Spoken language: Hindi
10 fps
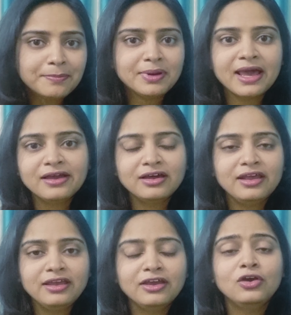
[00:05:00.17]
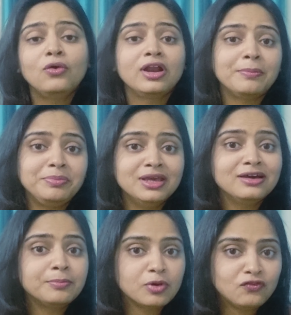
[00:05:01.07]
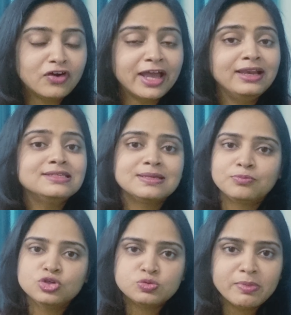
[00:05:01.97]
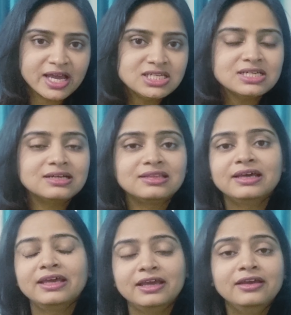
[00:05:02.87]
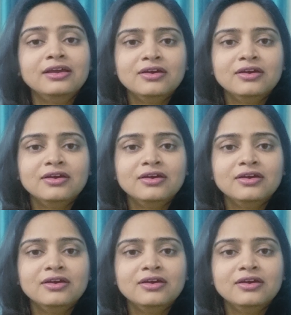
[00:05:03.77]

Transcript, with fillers: अप्लाई करेंगे और आपकी अगर प्रोफाइल सब कुछ मैच करता है